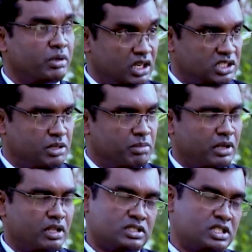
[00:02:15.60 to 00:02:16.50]

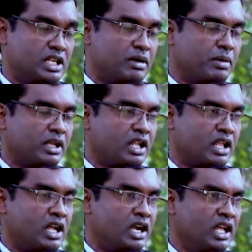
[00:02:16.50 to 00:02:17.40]
மறுசீமை
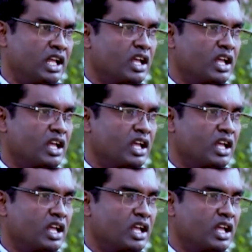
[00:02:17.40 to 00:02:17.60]
சீரமைக்கிறதால